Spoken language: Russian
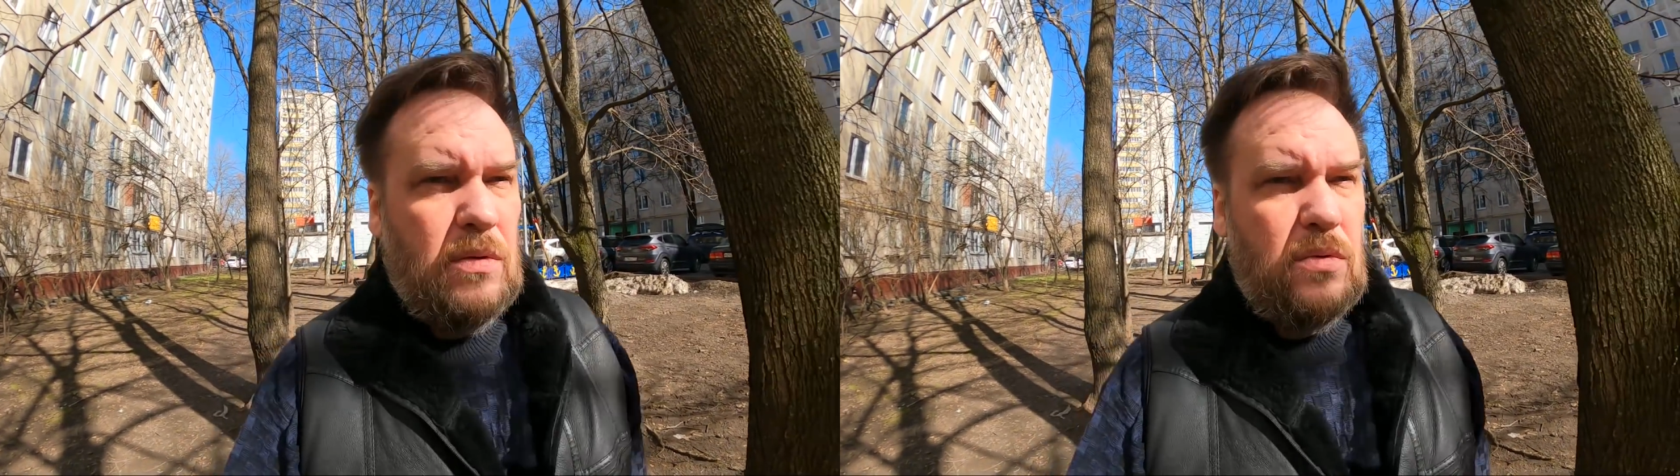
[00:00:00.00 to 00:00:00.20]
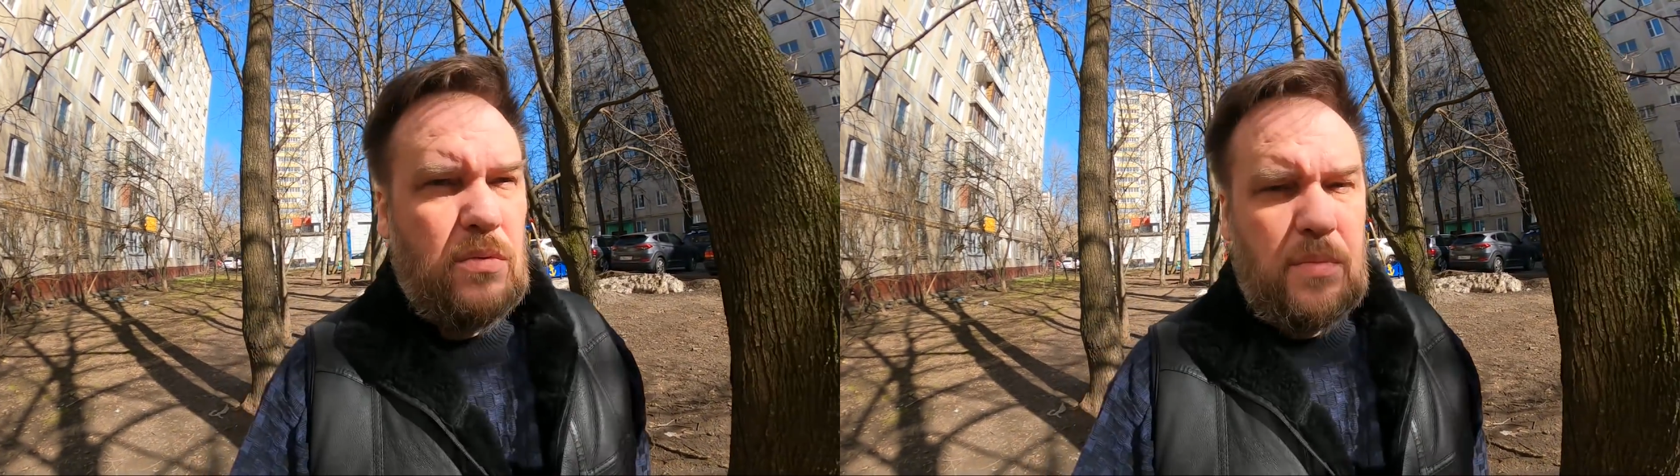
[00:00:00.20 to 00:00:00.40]

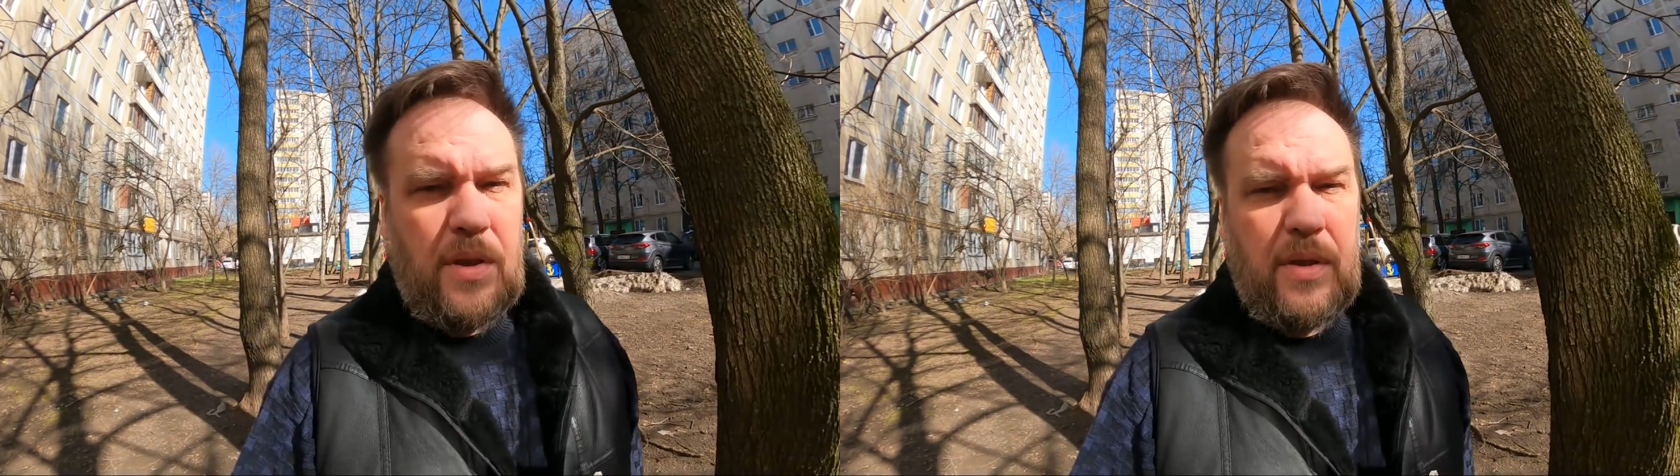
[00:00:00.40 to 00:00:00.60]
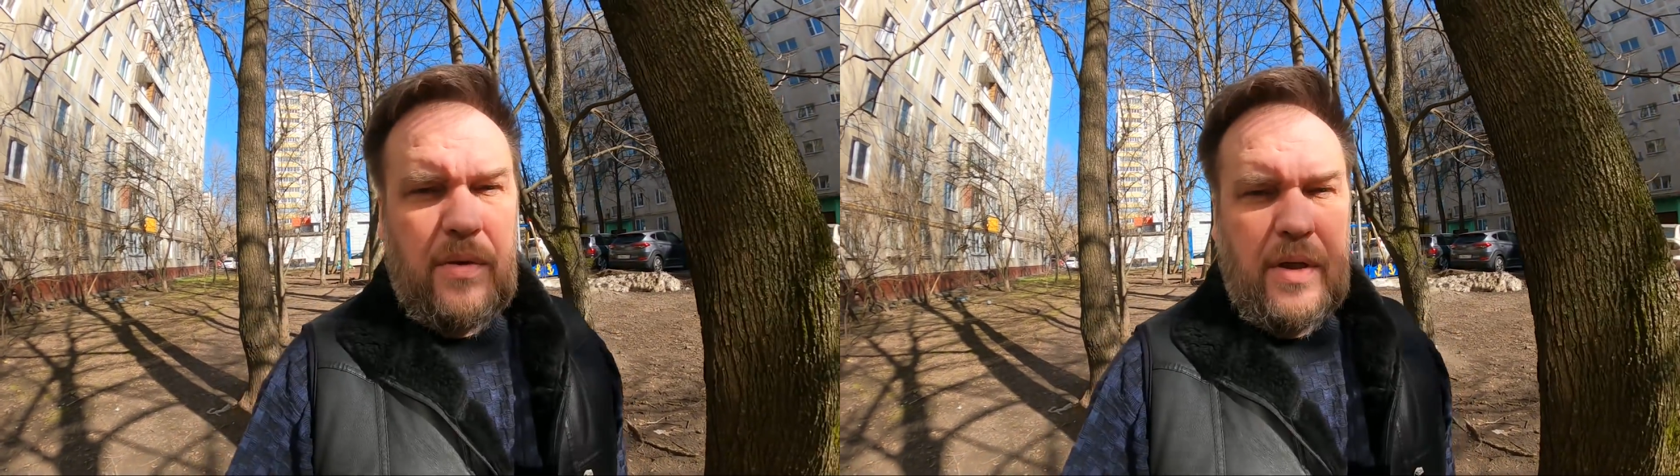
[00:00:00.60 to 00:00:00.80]
ну,
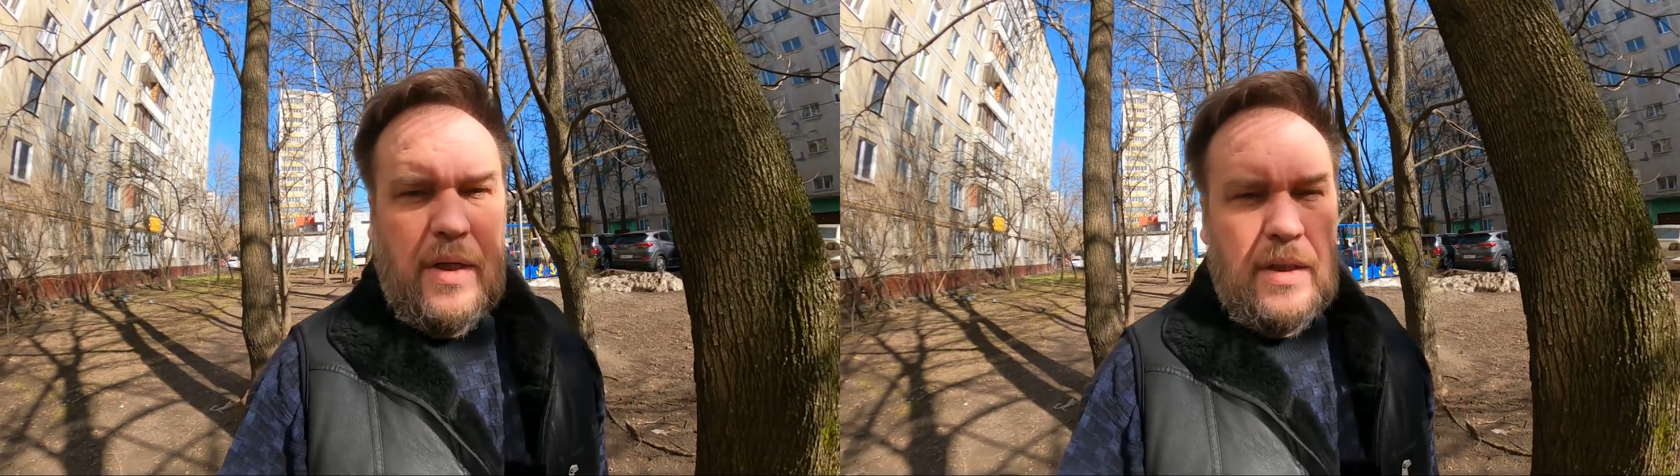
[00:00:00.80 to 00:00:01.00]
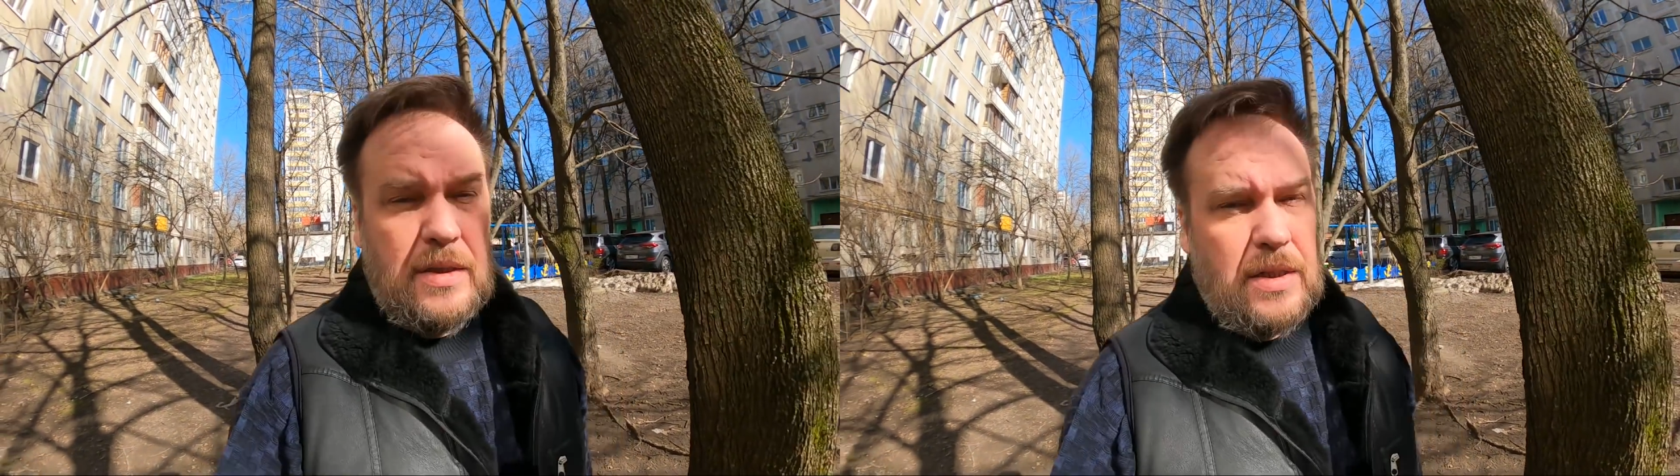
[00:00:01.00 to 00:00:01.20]
мягко говоря,
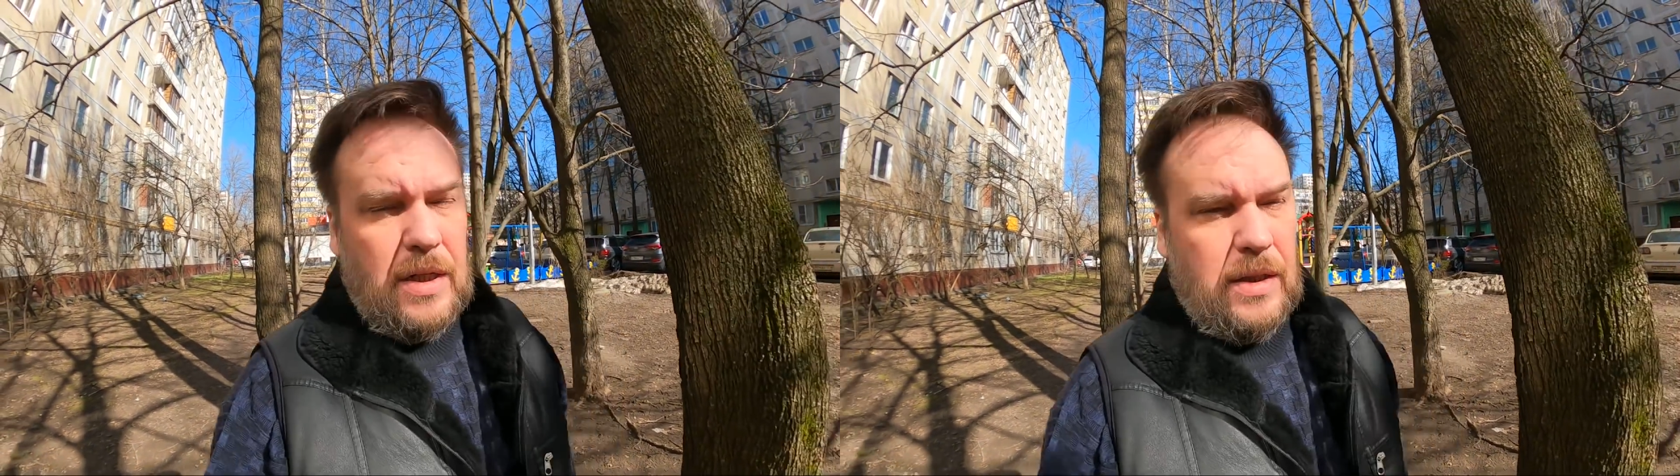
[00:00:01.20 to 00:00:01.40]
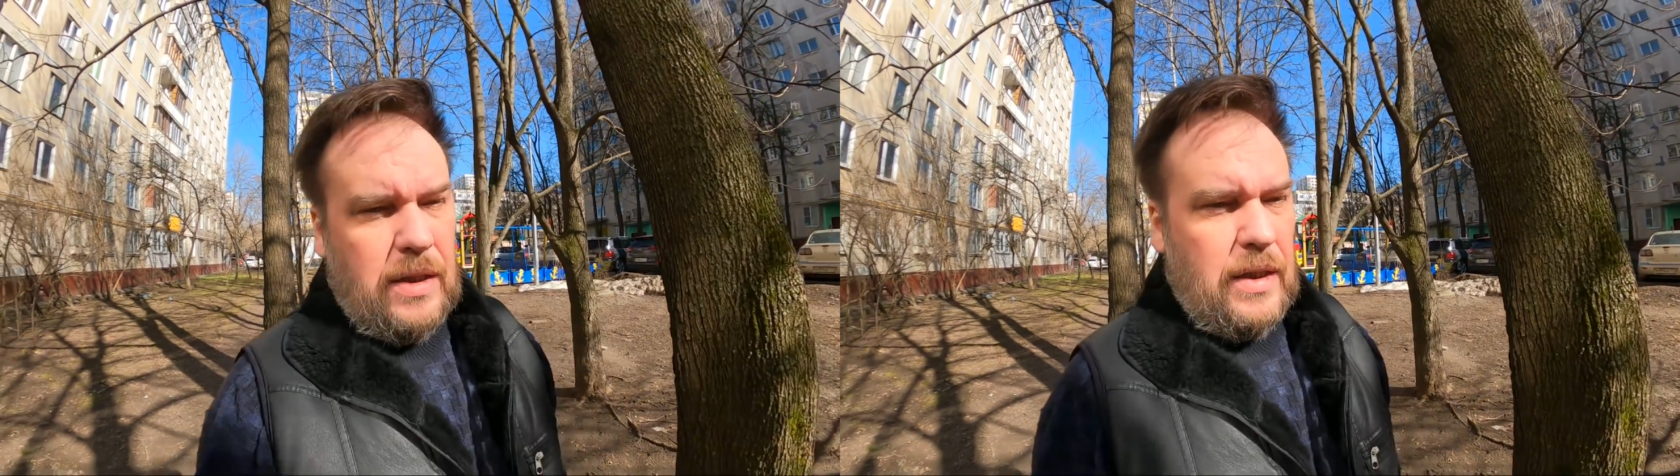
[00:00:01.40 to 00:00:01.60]
крайне
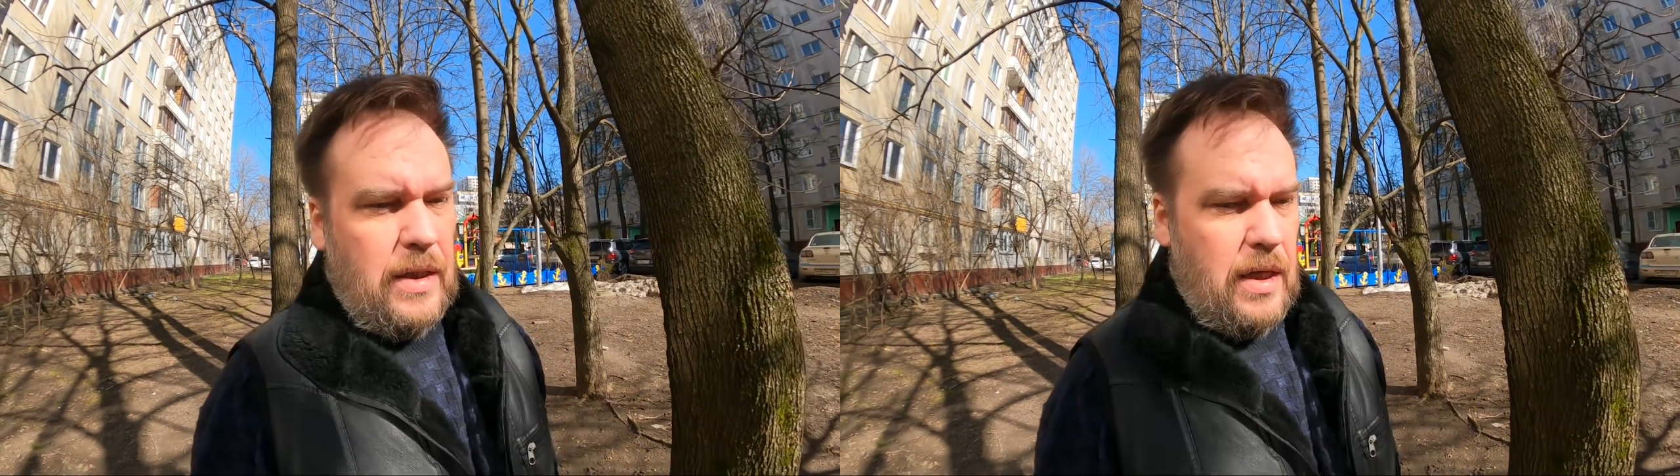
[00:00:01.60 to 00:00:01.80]
странно.